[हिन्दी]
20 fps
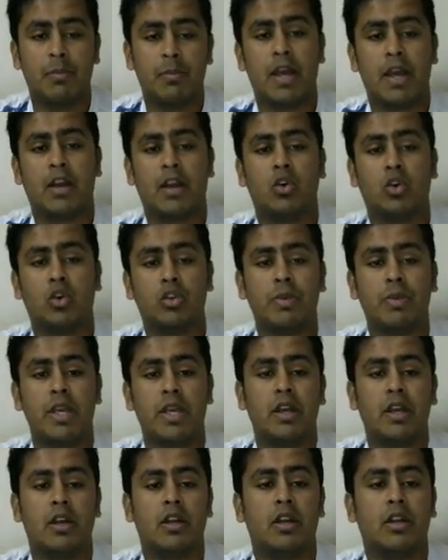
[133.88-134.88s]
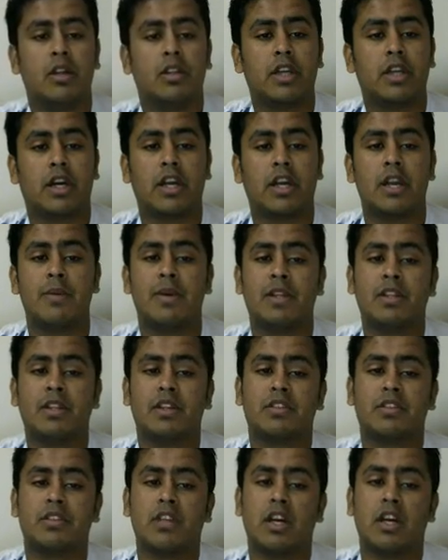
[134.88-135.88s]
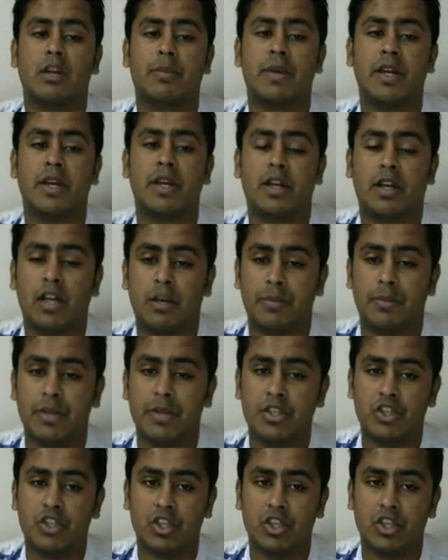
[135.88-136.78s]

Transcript: मैं खुद भी तकरीबन दस हजार रुपए कल भी